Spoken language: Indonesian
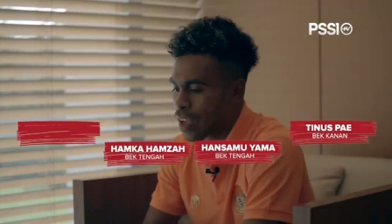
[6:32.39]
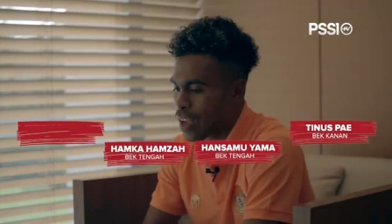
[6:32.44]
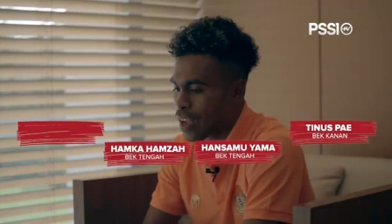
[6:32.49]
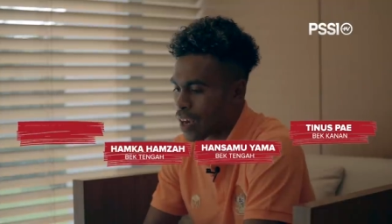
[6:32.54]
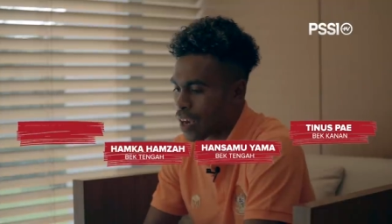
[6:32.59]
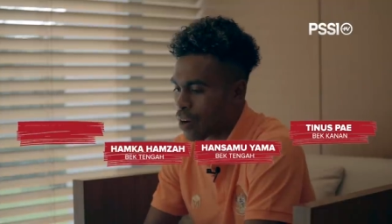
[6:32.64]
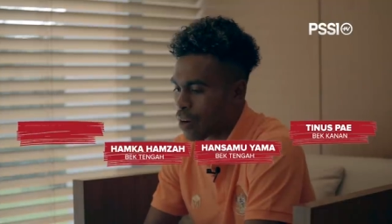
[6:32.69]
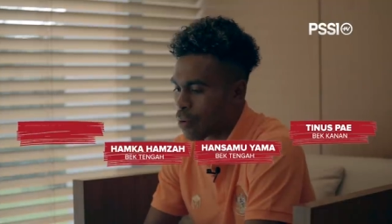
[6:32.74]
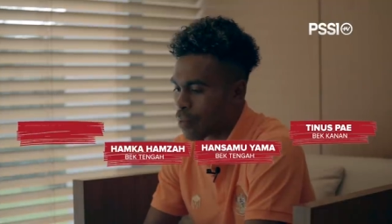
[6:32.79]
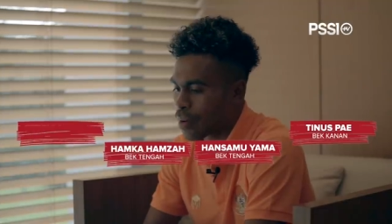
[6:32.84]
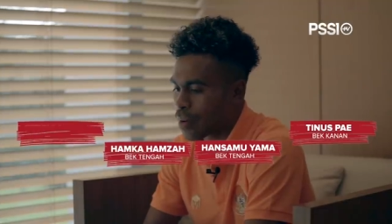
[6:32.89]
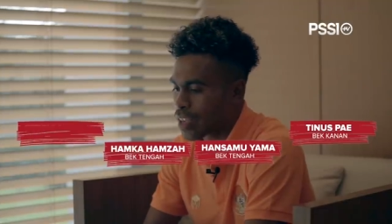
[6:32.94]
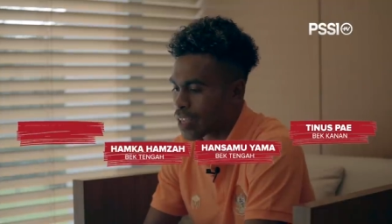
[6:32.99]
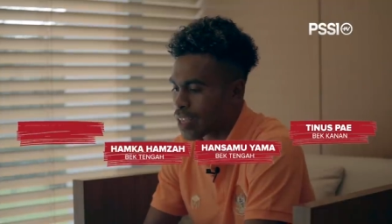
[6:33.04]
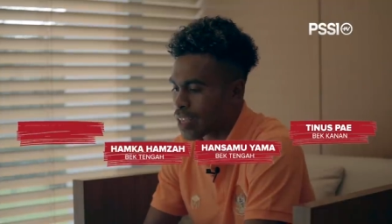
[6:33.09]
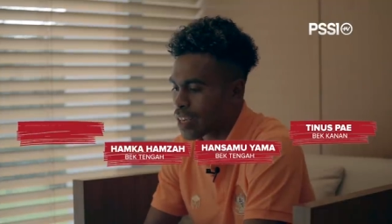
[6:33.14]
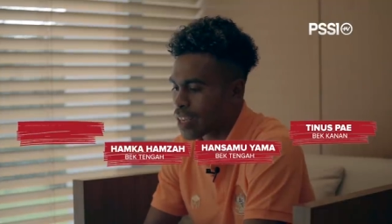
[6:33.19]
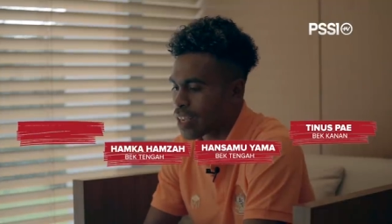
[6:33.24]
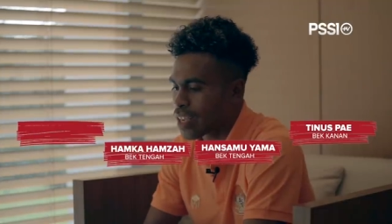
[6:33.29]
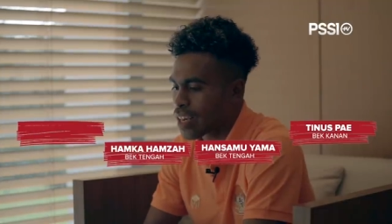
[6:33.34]
Kalau
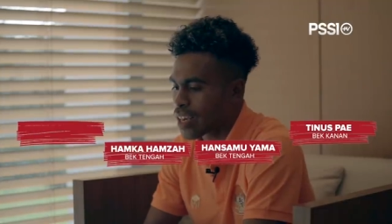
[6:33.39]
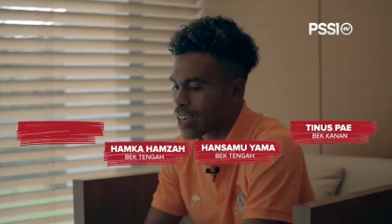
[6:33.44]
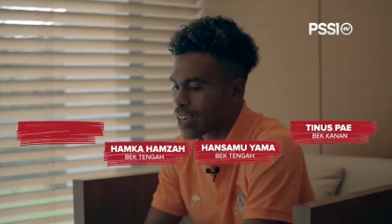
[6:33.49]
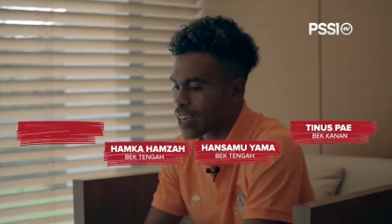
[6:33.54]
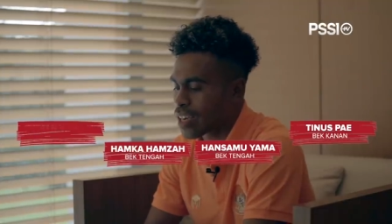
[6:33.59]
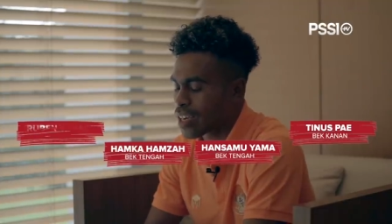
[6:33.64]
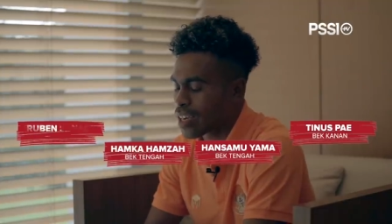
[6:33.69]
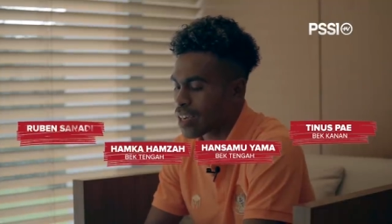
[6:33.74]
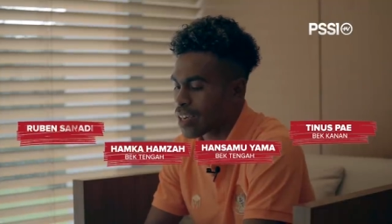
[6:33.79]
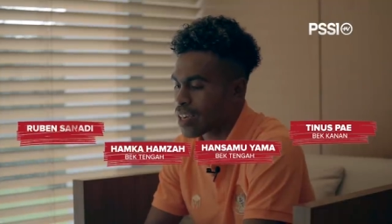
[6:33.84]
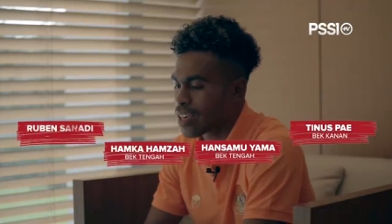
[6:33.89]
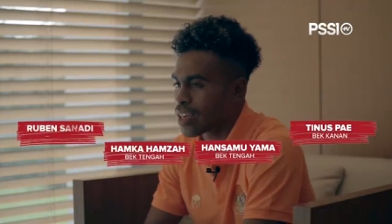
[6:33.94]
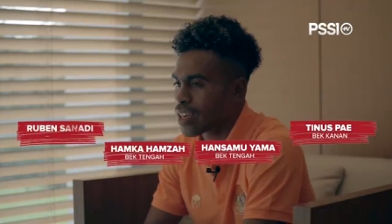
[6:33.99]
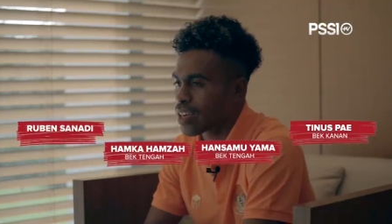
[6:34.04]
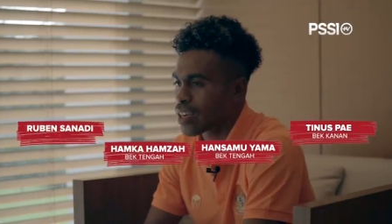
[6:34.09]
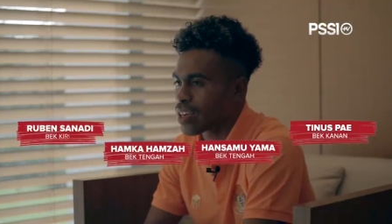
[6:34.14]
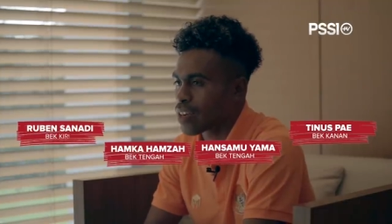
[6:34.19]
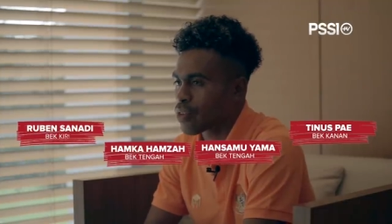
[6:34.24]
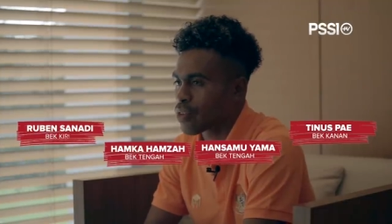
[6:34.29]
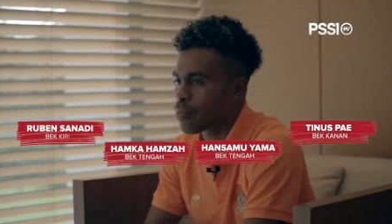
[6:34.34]
bekir kiri ada
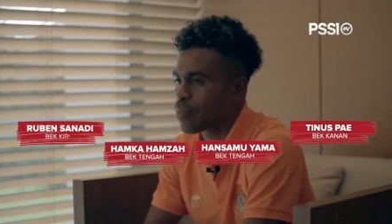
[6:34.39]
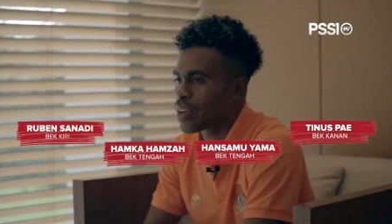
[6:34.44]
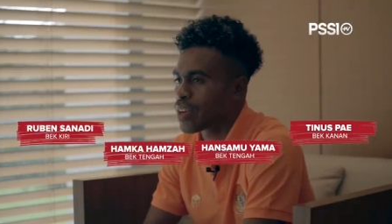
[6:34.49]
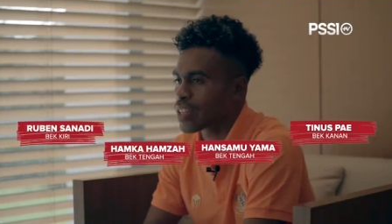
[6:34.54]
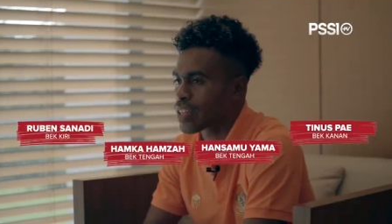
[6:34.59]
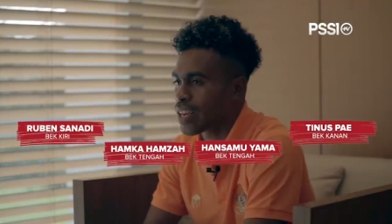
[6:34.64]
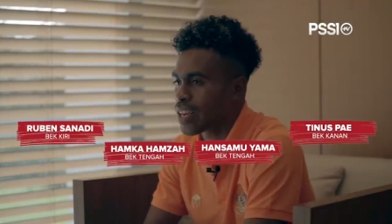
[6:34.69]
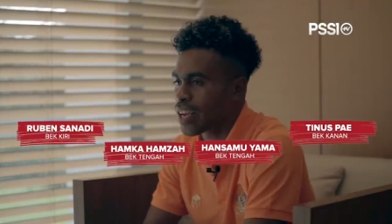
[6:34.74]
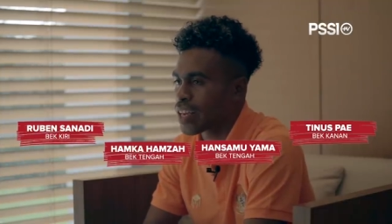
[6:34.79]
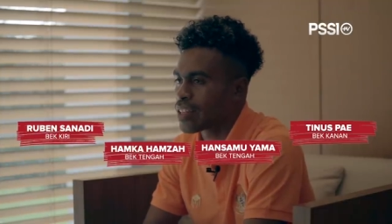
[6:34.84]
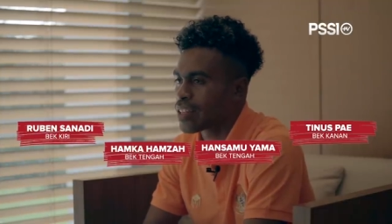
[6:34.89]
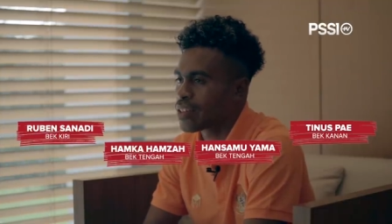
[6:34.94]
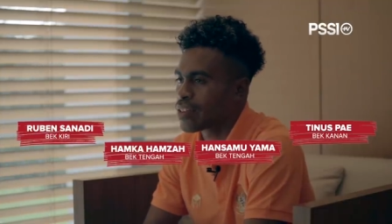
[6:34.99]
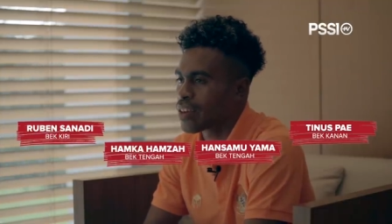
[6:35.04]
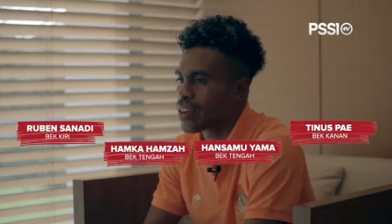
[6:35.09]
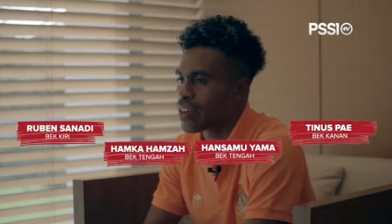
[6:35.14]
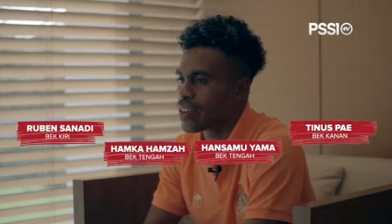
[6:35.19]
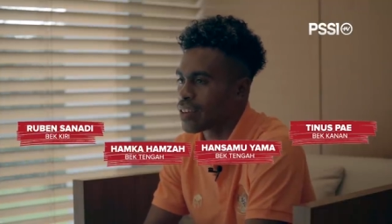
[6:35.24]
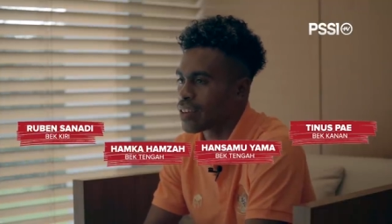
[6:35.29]
kakak Ruben Sanadi. Oh,